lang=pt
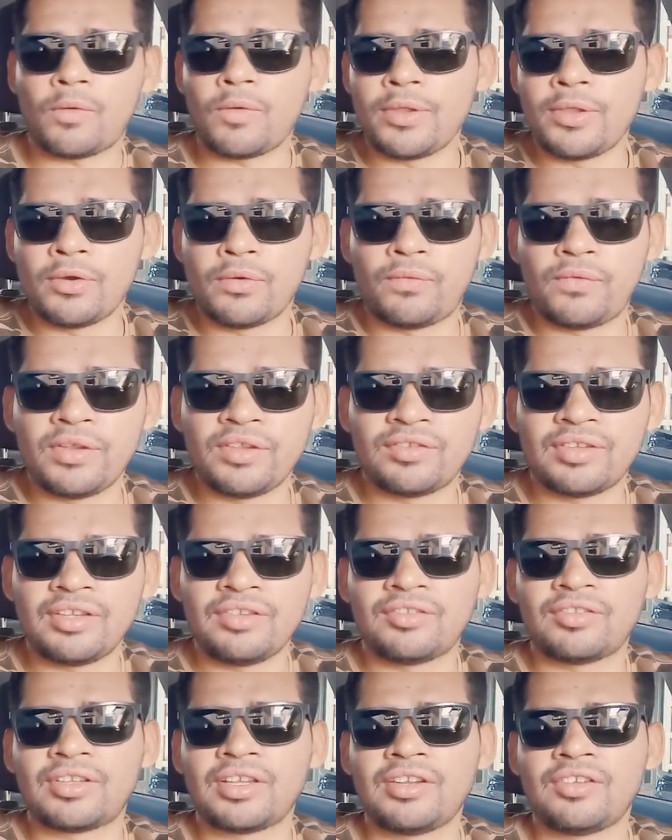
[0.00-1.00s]
Quando eu fiz a
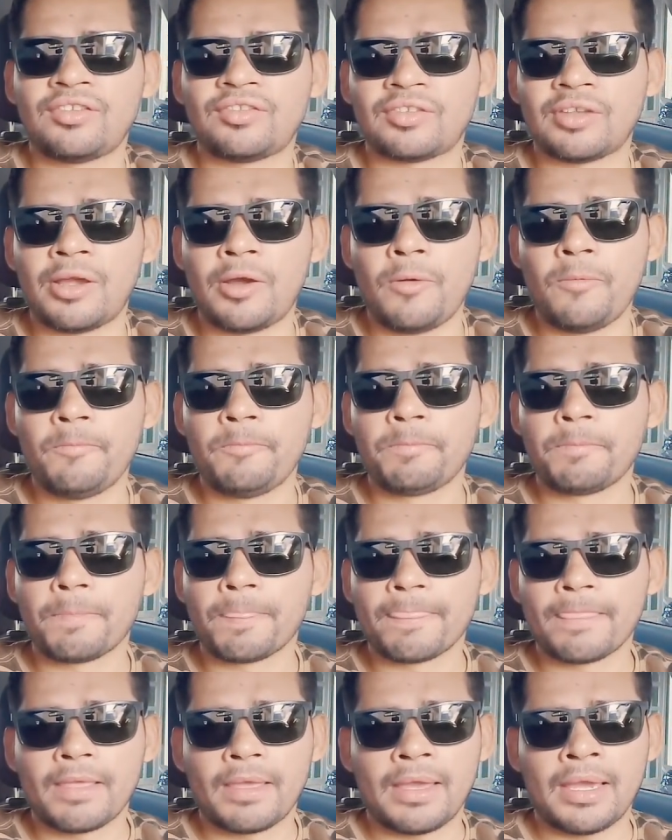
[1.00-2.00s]
inscrição,
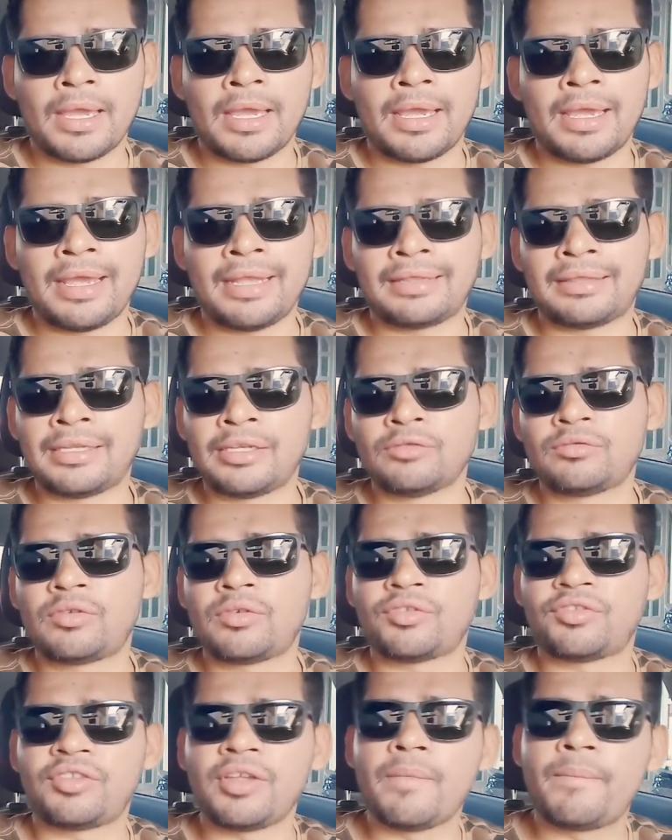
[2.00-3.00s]
é, é
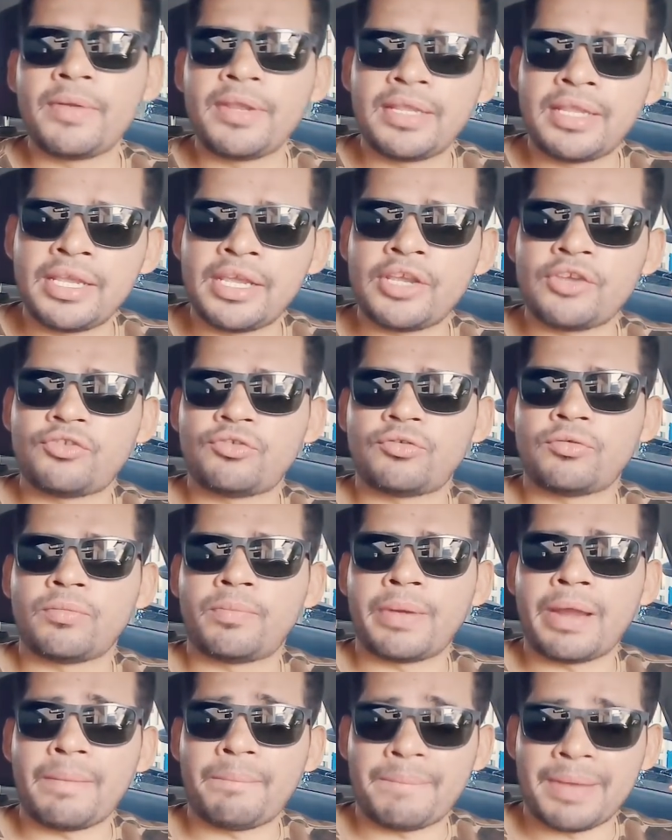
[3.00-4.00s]
tanto que eu sempre deixo
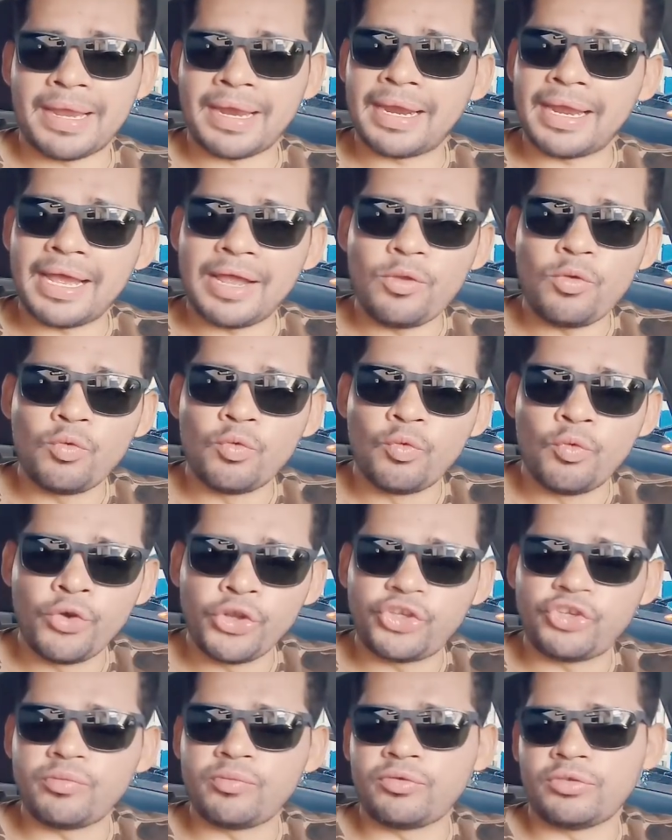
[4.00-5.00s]
para pagar no
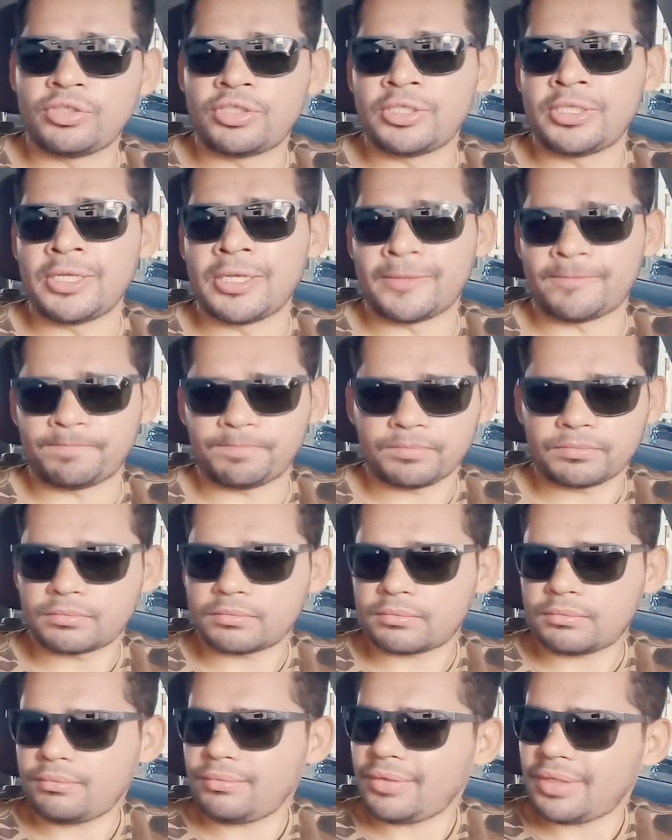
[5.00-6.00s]
último dia
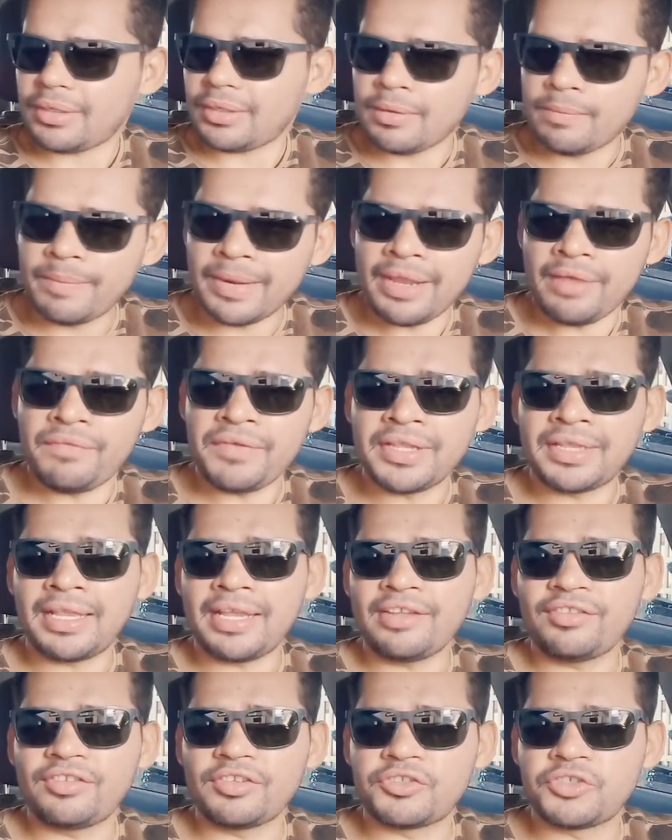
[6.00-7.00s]
para
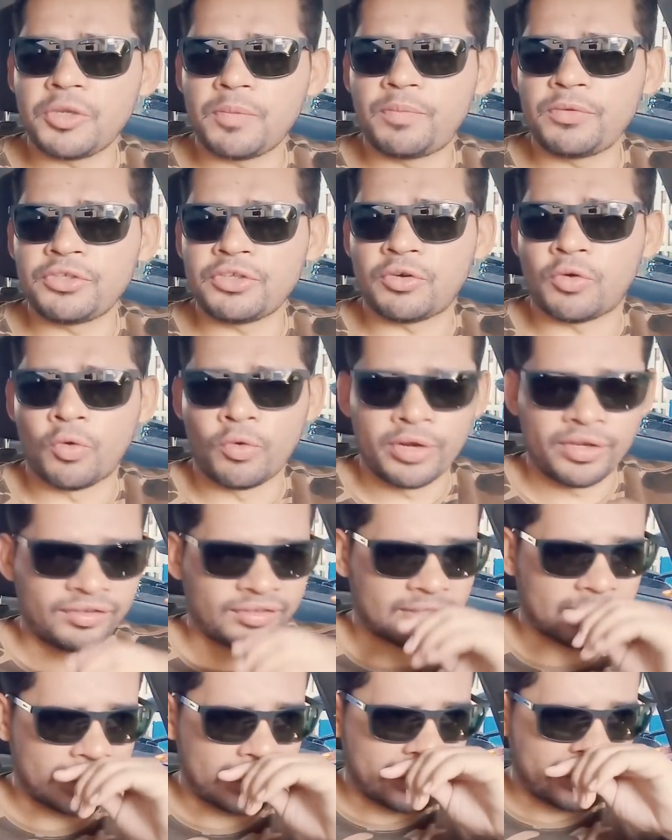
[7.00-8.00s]
evitar esse tipo de
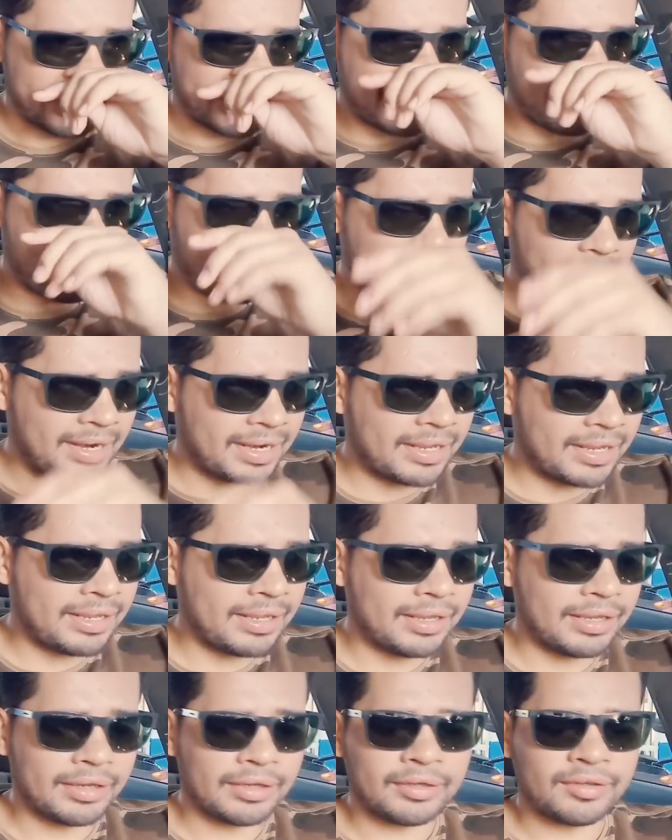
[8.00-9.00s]
coisa, né? Para
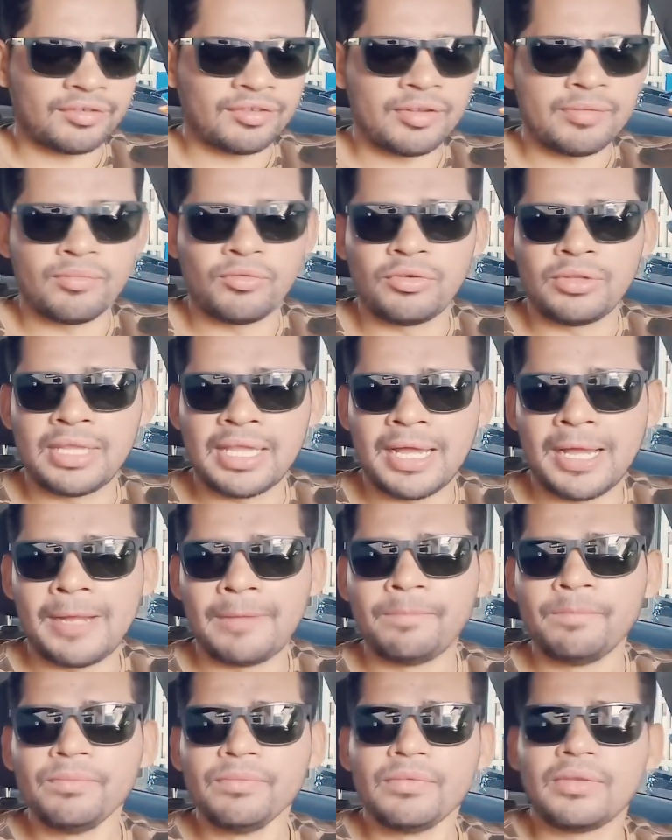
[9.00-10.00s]
que se
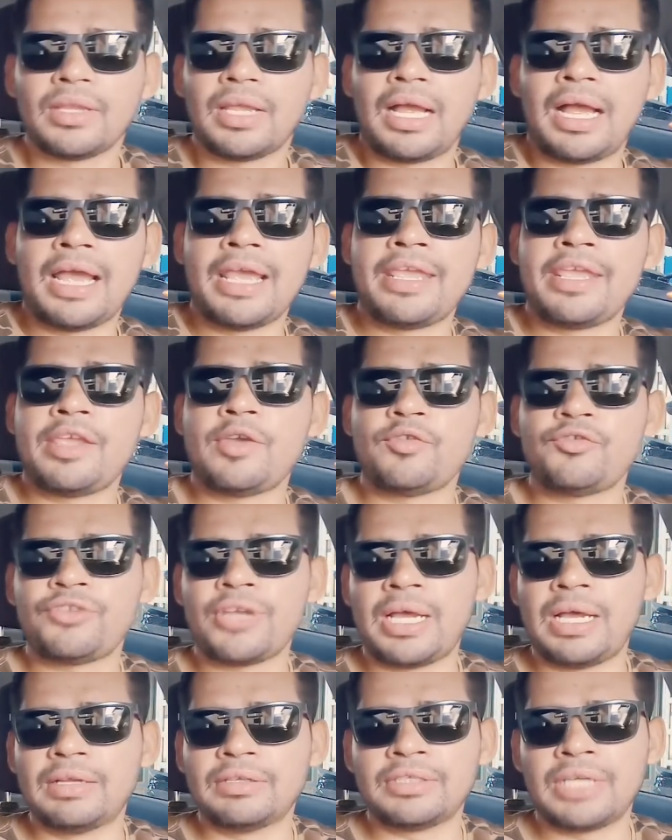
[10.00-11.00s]
mudar, aí eu
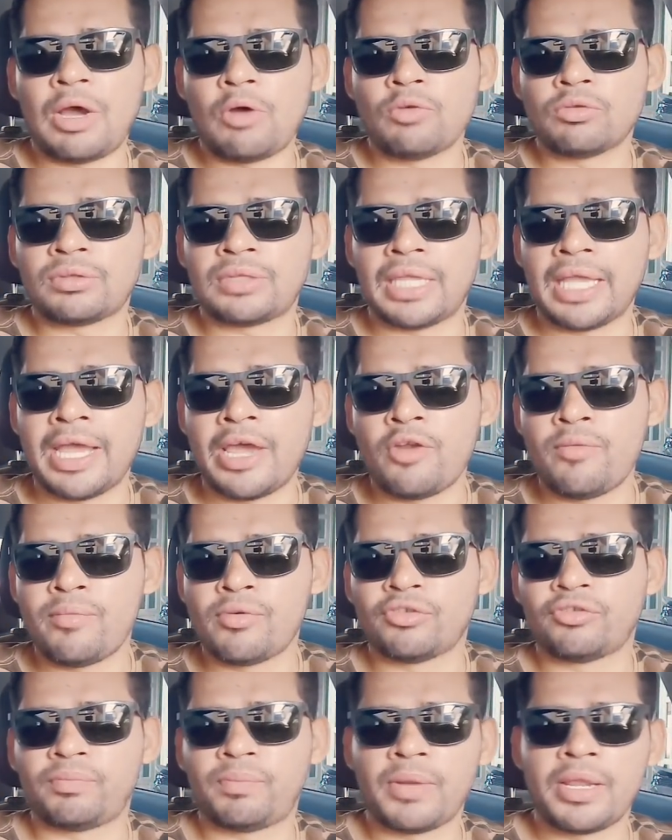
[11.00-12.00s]
já, já altero
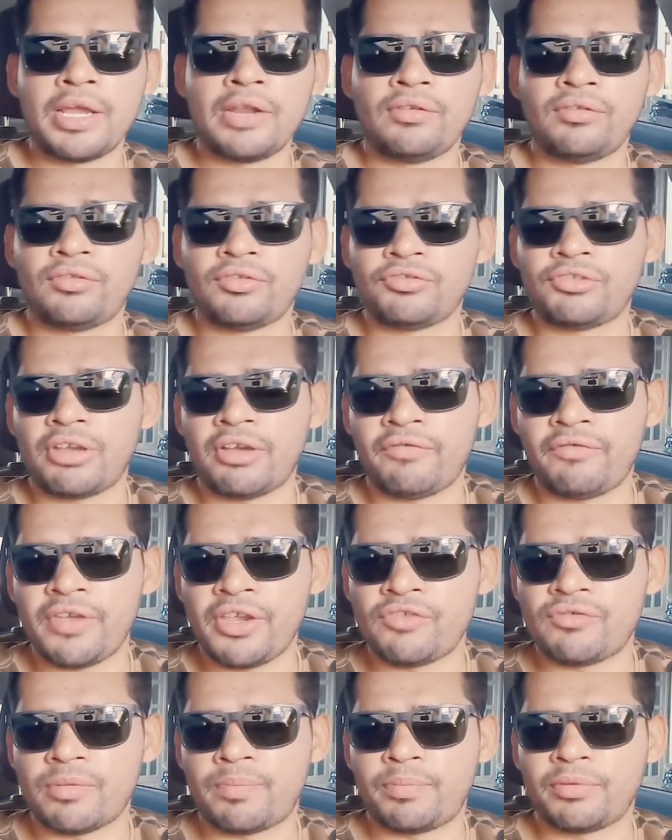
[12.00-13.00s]
meus planos, eu já
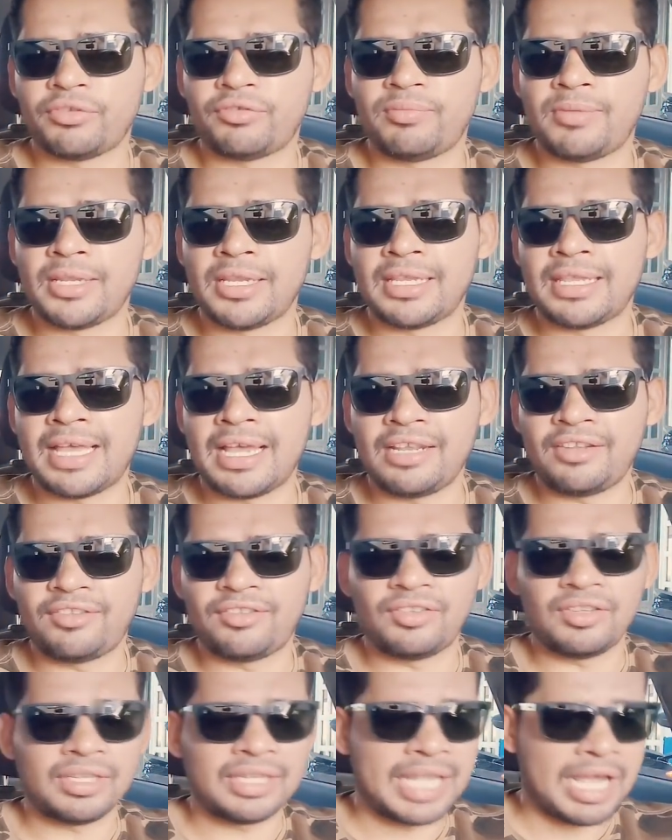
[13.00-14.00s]
vejo a possibilidade
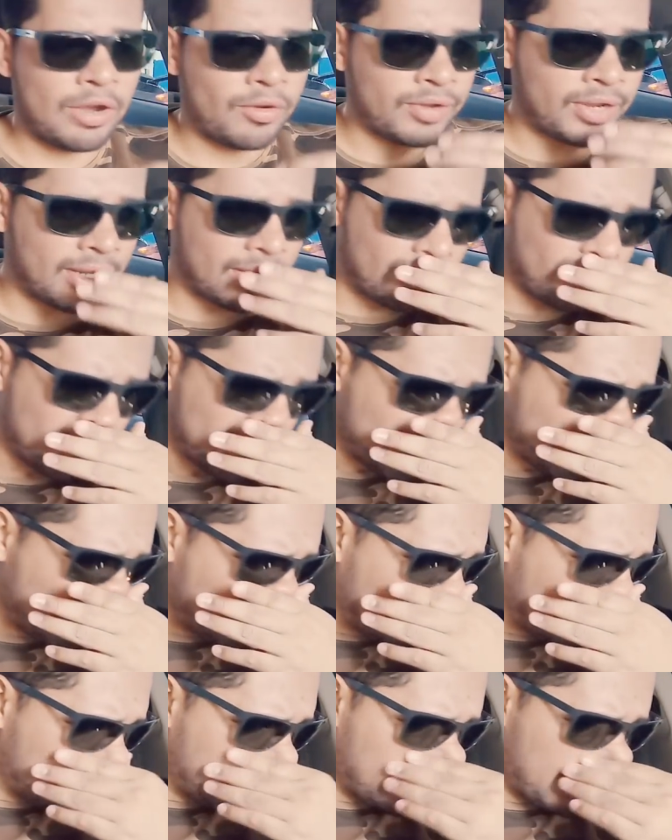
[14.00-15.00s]
de se dar ou não,
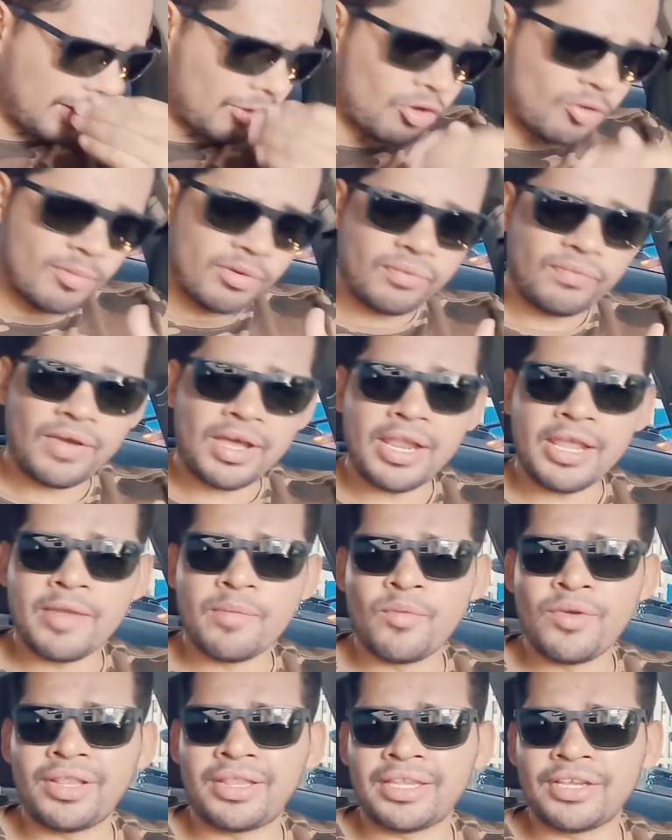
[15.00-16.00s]
né? Como eu
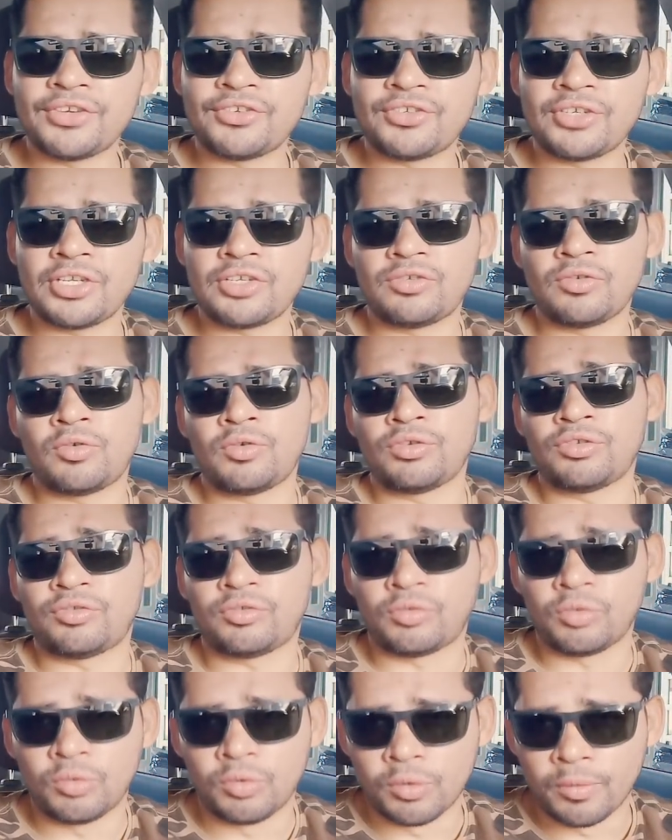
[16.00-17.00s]
falei, muita gente
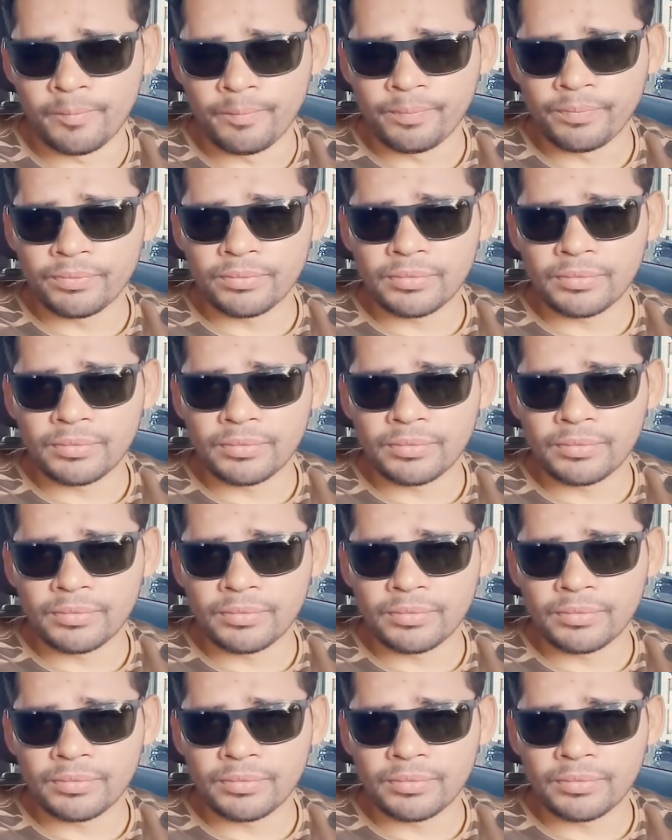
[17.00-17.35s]
gostou.